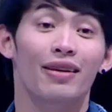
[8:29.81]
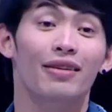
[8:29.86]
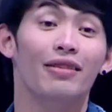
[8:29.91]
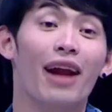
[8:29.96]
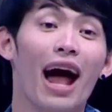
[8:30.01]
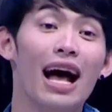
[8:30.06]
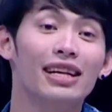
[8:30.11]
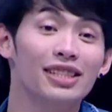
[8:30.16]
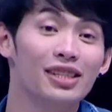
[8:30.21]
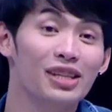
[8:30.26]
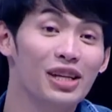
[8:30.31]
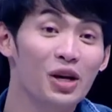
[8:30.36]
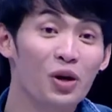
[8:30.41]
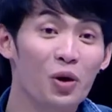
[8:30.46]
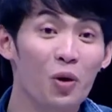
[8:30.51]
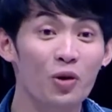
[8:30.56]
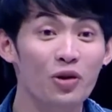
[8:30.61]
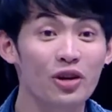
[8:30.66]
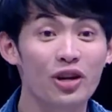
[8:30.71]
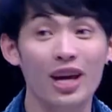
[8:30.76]
ราชินิ
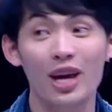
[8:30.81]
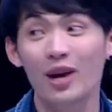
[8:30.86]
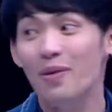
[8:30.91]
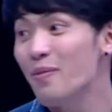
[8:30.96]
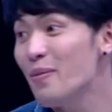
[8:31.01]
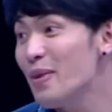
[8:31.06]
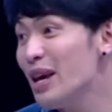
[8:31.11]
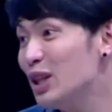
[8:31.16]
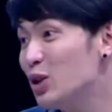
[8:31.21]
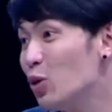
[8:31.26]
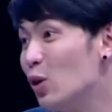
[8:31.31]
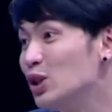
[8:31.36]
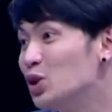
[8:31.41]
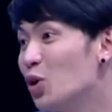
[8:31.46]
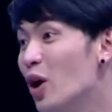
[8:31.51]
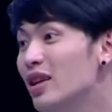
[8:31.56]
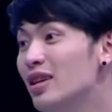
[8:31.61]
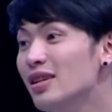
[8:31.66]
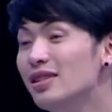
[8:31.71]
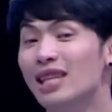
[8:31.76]
กุลที่มีตัวช่ว
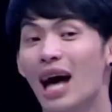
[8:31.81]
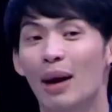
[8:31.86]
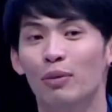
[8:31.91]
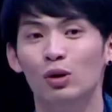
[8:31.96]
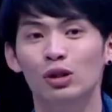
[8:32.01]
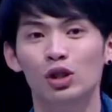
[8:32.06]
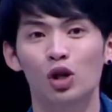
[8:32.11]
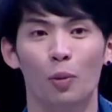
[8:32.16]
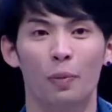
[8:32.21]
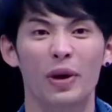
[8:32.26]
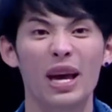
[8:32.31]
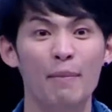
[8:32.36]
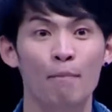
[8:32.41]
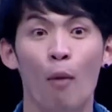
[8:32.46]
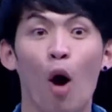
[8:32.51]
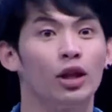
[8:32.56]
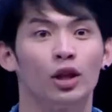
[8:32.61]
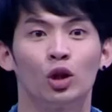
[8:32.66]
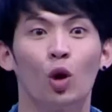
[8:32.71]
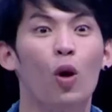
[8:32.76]
ยถึง3ตัวช่วยของพี่หม
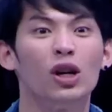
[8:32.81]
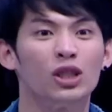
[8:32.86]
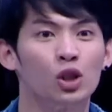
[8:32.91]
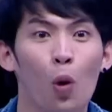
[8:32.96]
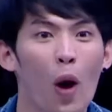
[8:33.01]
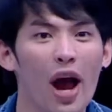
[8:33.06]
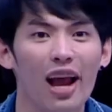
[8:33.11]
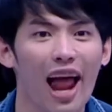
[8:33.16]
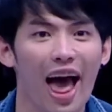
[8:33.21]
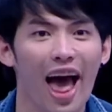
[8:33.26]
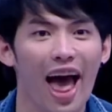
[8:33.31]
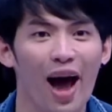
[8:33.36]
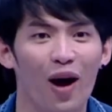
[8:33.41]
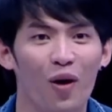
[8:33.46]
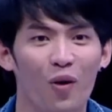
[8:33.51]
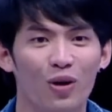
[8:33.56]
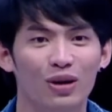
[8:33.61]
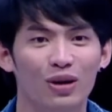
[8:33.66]
ดตัวช่วยแล้วแล้ว